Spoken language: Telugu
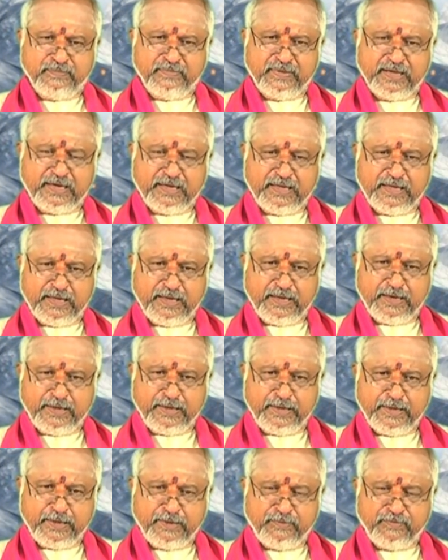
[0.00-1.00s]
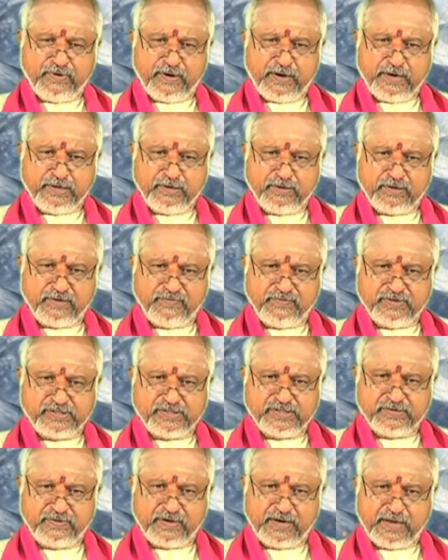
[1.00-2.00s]
మరి ఏ వాటి యొక్క
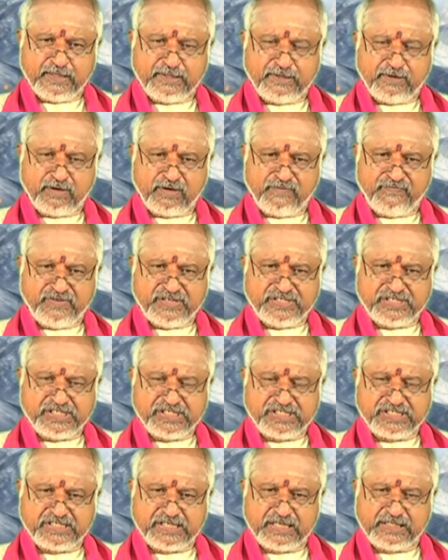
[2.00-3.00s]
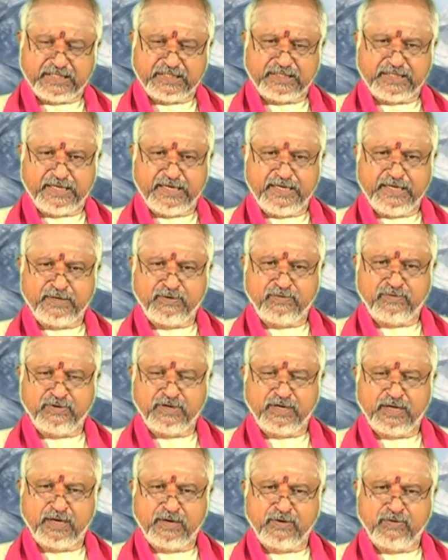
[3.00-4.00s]
శివరాత్రి యొక్క విశిష్టత
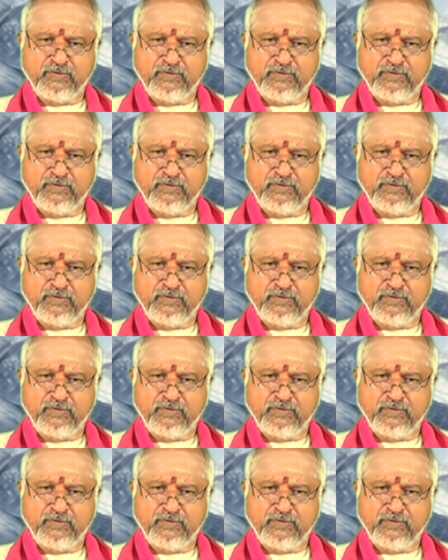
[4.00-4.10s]
తెలియకుండా